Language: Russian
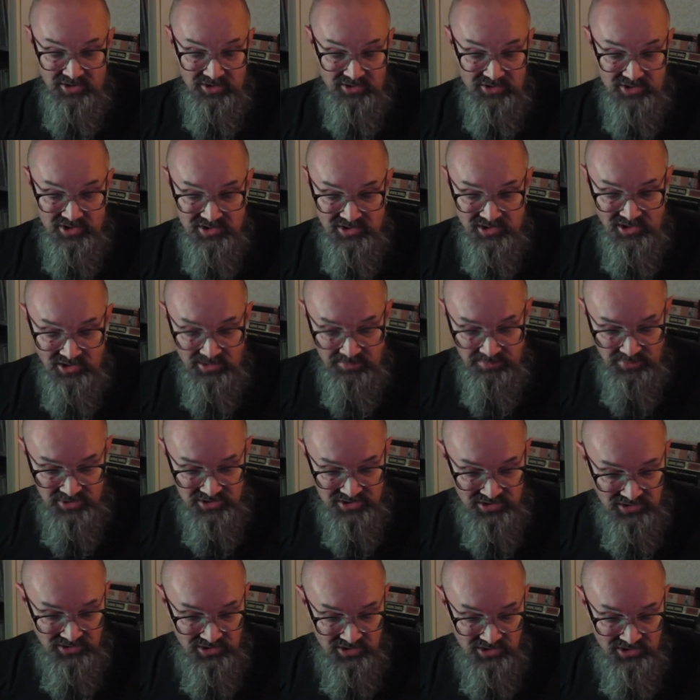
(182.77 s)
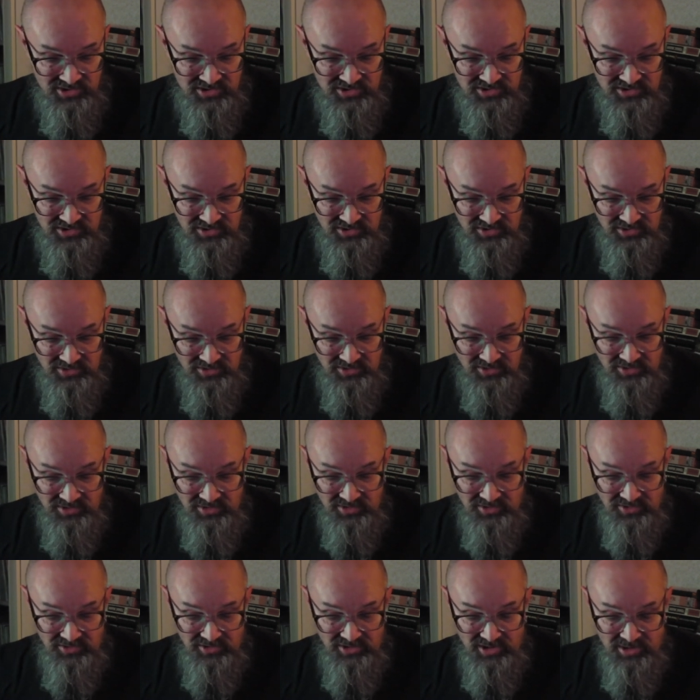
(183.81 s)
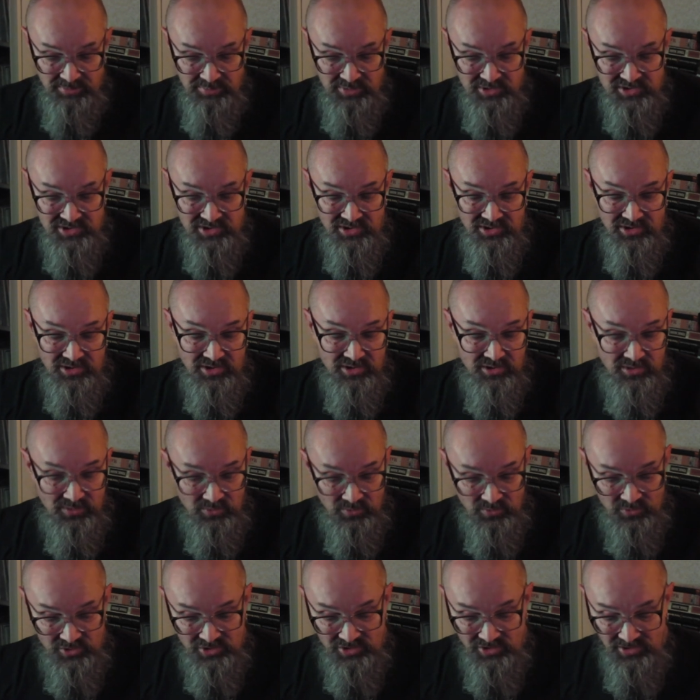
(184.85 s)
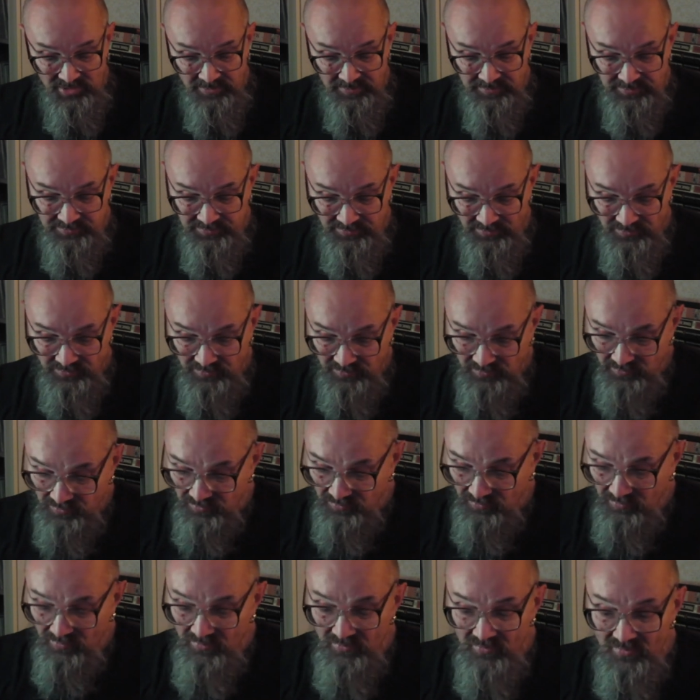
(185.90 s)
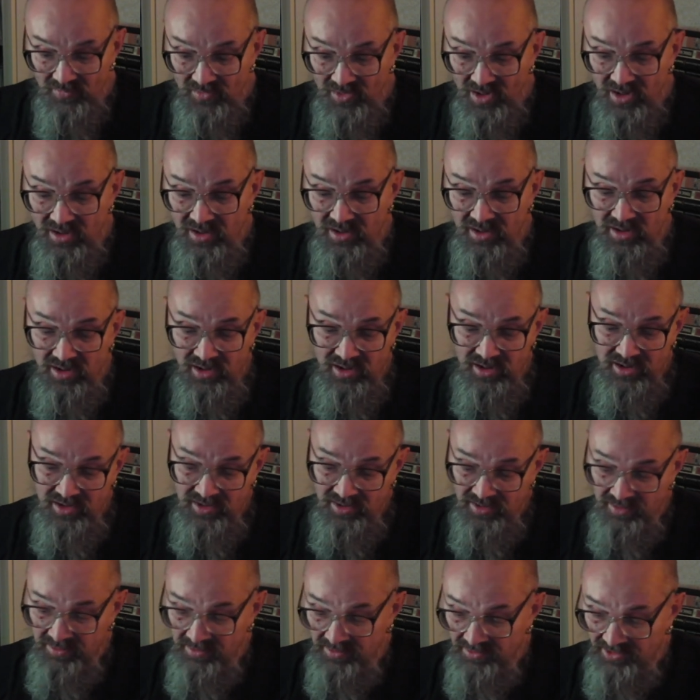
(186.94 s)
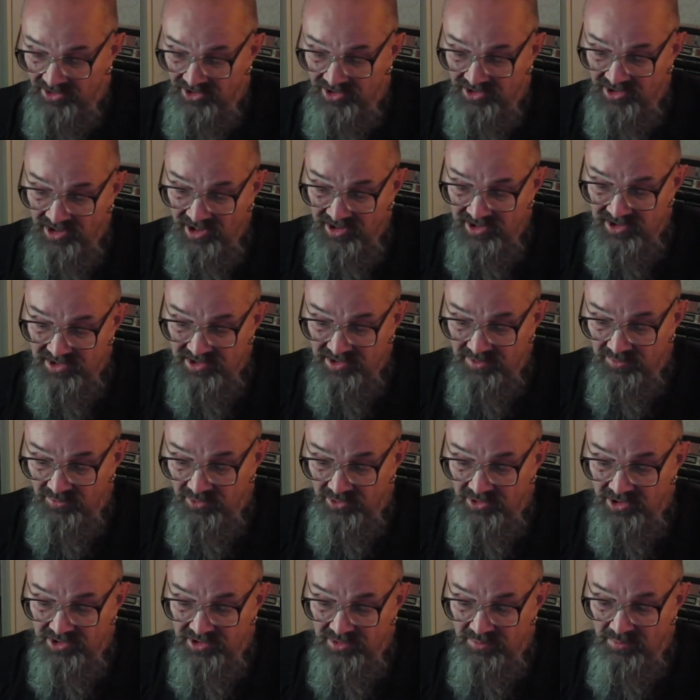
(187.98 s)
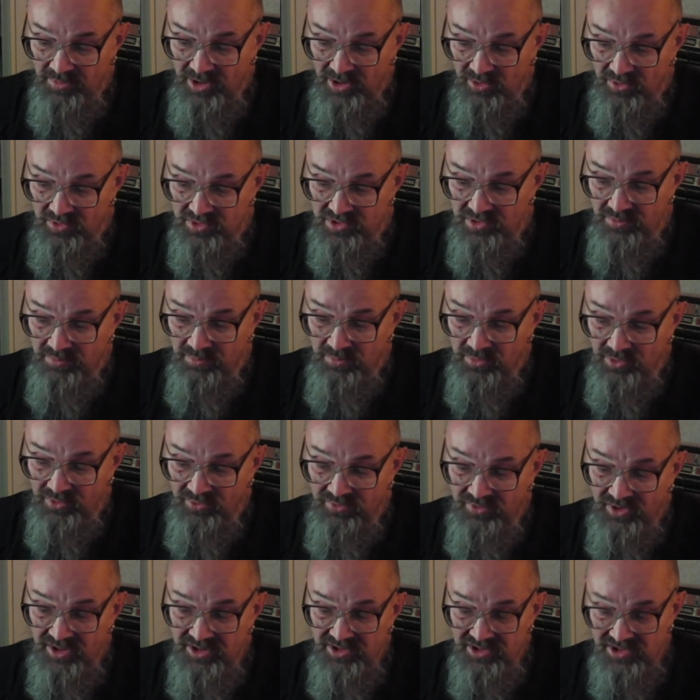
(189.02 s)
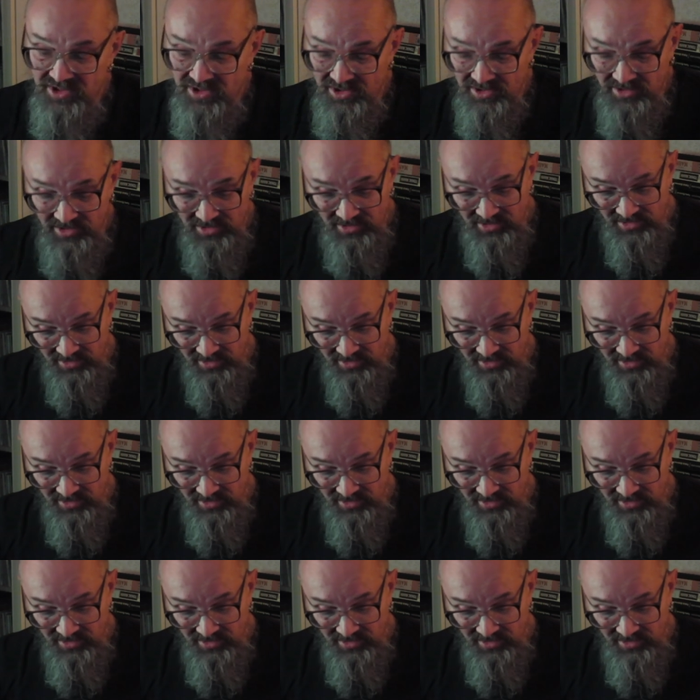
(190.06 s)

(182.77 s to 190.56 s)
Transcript: Несколько песен есть, э, написанных уже э, гитаристом вот этим Маркусом Бонфанти.